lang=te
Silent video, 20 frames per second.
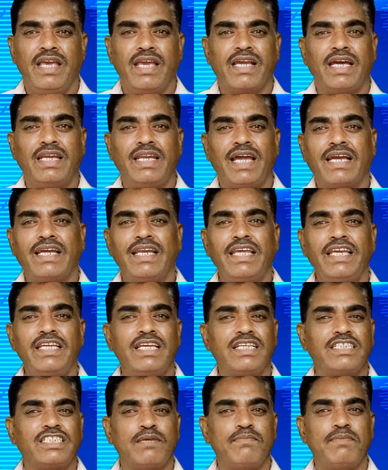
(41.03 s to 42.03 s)
ఇక నకిలీ
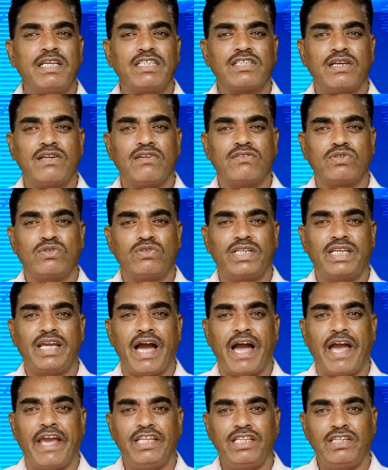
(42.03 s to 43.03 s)
ఎస్టిమేషన్లతోటి
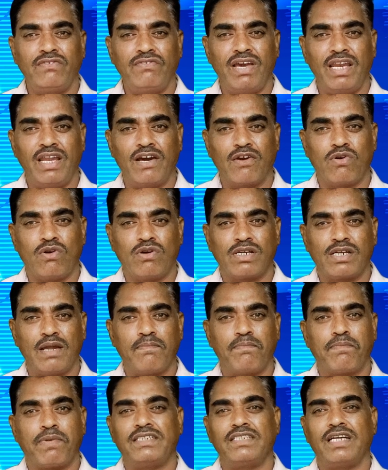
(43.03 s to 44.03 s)
ఐదు వేల కోట్ల
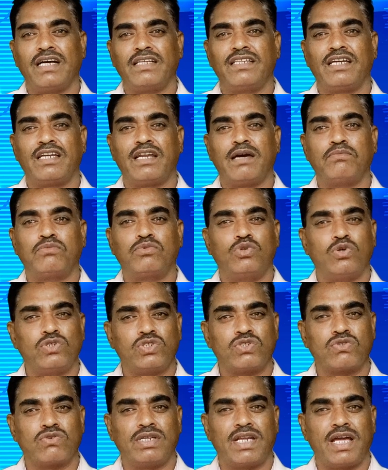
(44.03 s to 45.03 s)
ప్రజాధనం
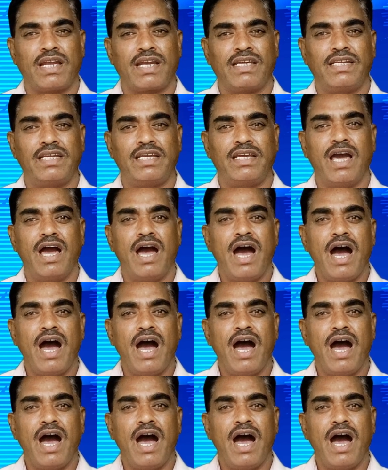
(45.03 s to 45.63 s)
దోచుకున్నారని